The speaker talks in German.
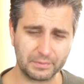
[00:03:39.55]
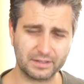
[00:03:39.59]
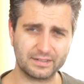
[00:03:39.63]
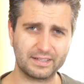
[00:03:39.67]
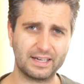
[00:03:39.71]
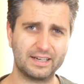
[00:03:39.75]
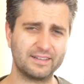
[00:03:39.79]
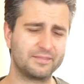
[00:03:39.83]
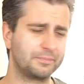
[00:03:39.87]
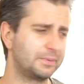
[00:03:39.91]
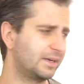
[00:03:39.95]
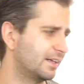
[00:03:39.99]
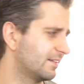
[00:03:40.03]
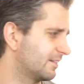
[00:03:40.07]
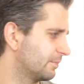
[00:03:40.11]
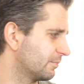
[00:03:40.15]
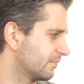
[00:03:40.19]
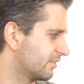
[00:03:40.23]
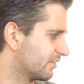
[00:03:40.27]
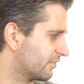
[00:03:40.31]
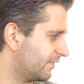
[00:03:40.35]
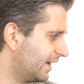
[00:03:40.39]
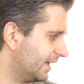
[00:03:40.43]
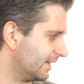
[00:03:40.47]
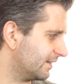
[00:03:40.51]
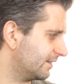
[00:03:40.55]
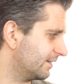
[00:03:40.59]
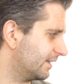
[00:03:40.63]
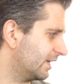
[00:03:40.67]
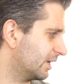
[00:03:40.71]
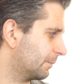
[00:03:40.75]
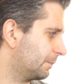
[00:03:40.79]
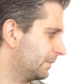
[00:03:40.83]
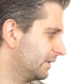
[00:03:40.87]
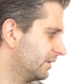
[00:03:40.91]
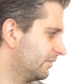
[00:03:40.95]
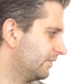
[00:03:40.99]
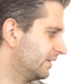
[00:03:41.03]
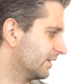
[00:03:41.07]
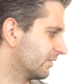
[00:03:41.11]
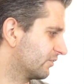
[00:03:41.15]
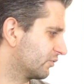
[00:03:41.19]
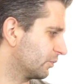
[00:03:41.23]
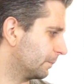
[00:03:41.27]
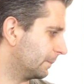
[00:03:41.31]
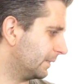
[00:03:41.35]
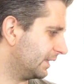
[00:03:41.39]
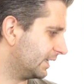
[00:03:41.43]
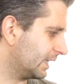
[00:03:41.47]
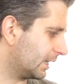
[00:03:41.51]
Das heißt, bereits am zweiten Tag bin ich wieder
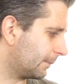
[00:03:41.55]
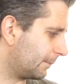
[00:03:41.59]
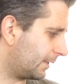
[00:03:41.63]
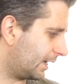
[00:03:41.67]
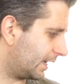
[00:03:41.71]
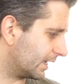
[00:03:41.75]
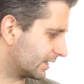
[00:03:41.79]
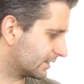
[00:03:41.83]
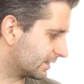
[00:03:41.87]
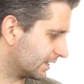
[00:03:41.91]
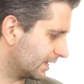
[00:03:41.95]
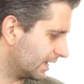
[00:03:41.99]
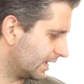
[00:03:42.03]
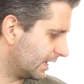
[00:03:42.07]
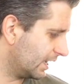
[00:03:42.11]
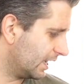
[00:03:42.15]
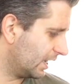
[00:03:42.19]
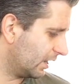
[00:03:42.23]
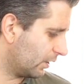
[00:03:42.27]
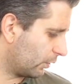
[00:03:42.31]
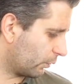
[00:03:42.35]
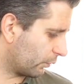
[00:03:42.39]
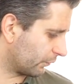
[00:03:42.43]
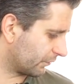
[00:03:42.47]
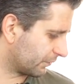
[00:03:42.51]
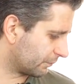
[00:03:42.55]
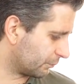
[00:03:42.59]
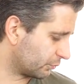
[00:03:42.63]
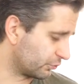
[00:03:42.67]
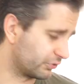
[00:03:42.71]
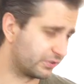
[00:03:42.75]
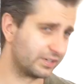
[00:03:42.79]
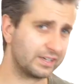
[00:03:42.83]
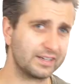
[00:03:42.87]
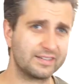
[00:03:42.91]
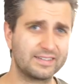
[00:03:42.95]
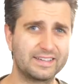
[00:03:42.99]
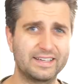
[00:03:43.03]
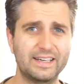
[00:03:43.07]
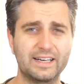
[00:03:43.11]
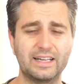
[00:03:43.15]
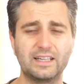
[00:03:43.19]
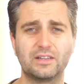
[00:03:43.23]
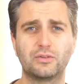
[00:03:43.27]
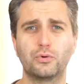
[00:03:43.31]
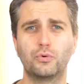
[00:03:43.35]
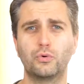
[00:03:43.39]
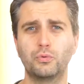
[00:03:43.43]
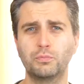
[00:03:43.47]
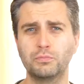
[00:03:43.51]
zum Mediamarkt und musste das
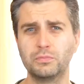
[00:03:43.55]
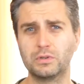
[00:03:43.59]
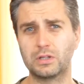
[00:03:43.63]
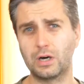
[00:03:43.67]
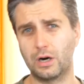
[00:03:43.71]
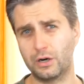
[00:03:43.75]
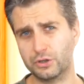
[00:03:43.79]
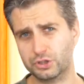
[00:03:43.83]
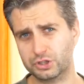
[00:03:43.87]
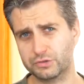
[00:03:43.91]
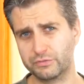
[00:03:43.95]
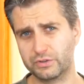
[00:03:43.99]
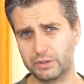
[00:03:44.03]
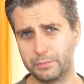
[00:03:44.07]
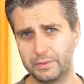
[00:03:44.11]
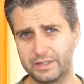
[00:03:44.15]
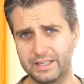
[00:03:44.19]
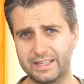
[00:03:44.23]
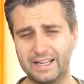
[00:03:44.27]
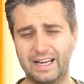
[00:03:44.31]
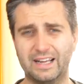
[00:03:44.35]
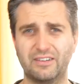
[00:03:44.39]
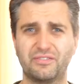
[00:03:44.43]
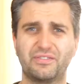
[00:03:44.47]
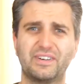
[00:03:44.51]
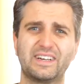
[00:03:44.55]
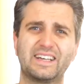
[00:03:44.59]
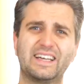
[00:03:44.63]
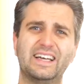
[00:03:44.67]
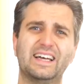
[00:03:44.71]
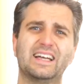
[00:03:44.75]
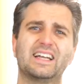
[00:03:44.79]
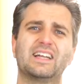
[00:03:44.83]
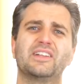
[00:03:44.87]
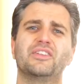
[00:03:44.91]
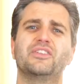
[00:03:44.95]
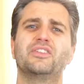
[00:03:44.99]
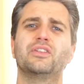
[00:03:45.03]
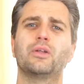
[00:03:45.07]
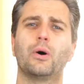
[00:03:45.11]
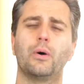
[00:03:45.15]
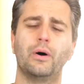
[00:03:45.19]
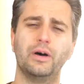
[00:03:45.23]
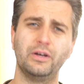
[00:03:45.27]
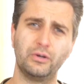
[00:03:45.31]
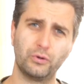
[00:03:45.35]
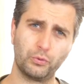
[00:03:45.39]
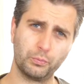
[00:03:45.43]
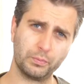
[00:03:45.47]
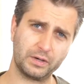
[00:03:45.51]
Gerät umtauschen, wurde mir dann einfach gegen einen
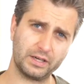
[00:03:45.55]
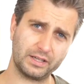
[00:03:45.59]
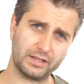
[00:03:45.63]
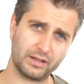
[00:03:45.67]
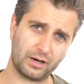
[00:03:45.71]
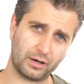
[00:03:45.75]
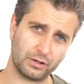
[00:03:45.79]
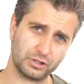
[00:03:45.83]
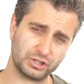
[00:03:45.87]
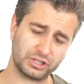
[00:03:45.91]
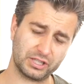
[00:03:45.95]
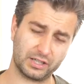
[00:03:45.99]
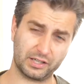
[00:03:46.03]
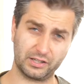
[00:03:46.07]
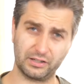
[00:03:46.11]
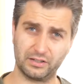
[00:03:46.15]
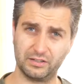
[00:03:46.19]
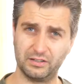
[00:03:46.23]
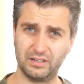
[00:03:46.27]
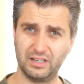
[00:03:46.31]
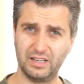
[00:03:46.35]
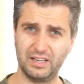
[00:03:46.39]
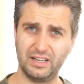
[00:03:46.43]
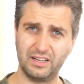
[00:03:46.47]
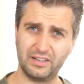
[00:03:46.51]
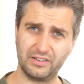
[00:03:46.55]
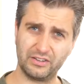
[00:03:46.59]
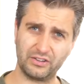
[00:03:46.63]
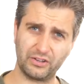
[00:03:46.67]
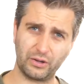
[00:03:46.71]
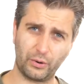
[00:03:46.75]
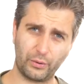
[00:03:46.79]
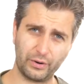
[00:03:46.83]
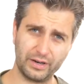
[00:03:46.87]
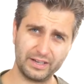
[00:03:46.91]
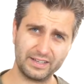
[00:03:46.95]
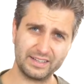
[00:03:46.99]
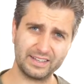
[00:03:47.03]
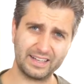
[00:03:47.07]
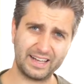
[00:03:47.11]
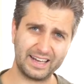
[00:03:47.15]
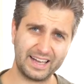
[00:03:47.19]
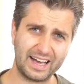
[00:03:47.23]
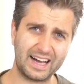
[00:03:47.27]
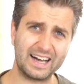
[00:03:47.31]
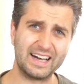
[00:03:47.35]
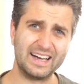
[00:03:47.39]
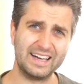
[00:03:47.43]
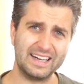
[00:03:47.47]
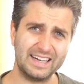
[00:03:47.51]
neuen umgetauscht, einen neuen,
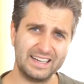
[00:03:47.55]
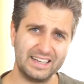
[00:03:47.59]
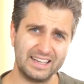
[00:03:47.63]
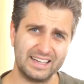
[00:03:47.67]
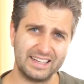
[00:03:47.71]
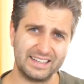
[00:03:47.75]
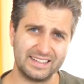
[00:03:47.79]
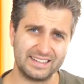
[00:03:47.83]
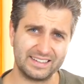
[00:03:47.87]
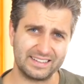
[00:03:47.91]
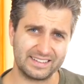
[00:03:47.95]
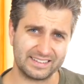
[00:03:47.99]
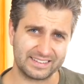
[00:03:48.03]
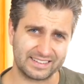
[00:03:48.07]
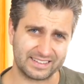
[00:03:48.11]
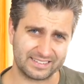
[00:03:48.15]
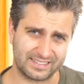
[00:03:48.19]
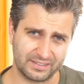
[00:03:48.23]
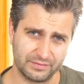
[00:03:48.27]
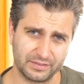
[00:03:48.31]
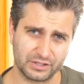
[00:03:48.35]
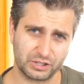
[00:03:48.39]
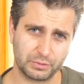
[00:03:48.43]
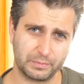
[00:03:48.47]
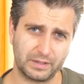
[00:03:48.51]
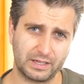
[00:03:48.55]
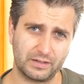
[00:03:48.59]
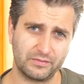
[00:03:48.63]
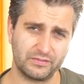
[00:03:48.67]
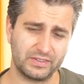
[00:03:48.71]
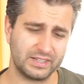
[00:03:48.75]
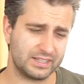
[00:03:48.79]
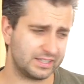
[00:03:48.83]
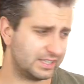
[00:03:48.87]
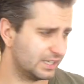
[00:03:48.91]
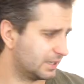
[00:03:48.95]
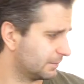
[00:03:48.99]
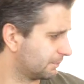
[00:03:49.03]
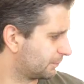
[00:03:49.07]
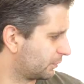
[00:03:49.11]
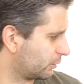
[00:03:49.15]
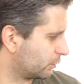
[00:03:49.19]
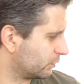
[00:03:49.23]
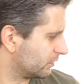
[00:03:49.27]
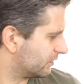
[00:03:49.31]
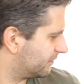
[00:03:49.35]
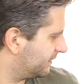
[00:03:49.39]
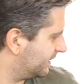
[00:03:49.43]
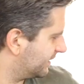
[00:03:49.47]
naja, da sind wir schon bei einem wichtigen Punkt,